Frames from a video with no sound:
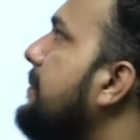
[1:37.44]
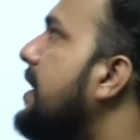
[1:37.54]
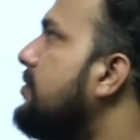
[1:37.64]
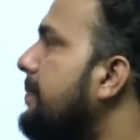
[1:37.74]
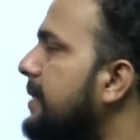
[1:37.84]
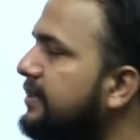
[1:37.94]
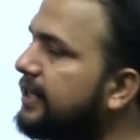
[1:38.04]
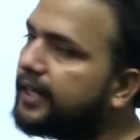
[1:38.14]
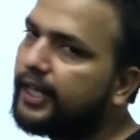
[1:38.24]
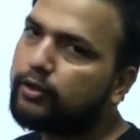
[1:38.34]
मैंने जो है मैस
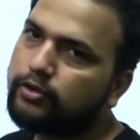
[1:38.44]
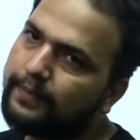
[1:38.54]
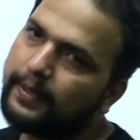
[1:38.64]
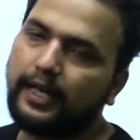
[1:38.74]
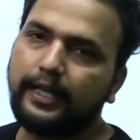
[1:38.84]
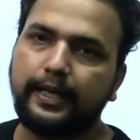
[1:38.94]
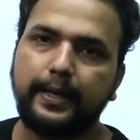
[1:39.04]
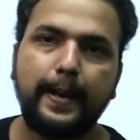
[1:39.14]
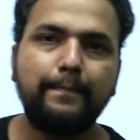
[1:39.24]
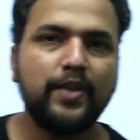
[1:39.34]
की करंट को जो है मान लिया
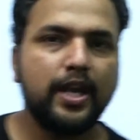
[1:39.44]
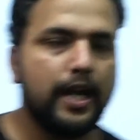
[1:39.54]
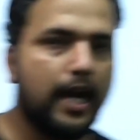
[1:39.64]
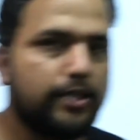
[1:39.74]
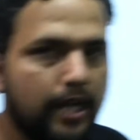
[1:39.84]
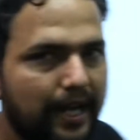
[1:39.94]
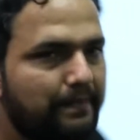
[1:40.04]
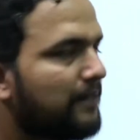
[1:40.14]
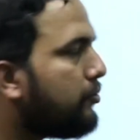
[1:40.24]
ठीक है अच्छा एक बात